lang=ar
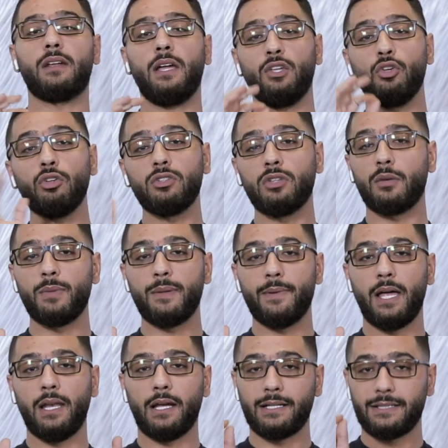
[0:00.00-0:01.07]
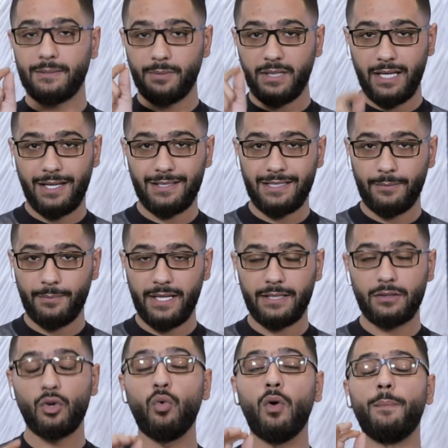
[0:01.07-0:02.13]
رح يخطر ببالك تبني هذا
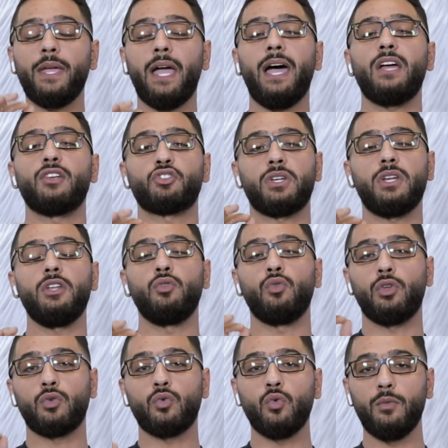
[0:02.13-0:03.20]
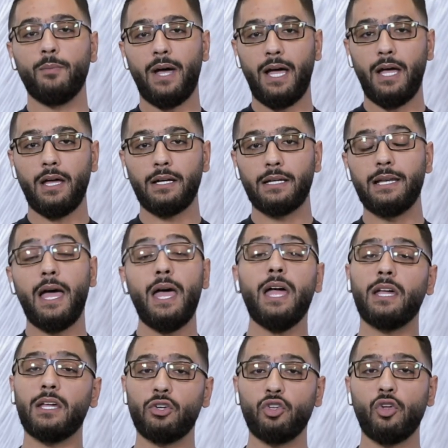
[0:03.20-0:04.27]
البيت هو بحاجه انه يكون معك
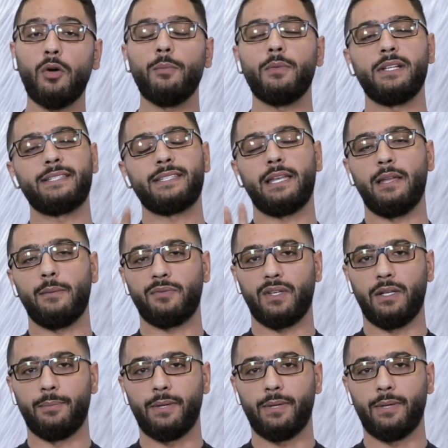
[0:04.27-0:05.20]
لاخر يوم تسلم فيه